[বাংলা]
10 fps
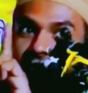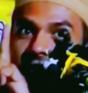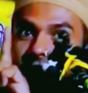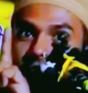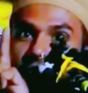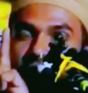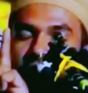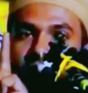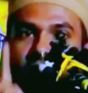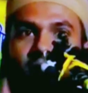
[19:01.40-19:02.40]
ছেলে আমি
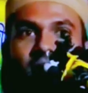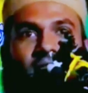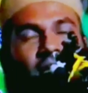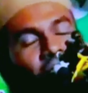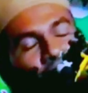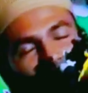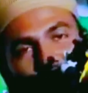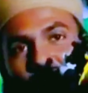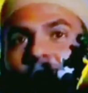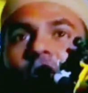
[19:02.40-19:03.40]
তাহলে এবার
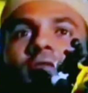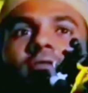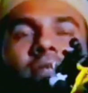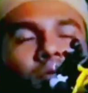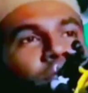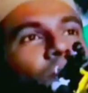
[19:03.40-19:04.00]
শোনো তা যে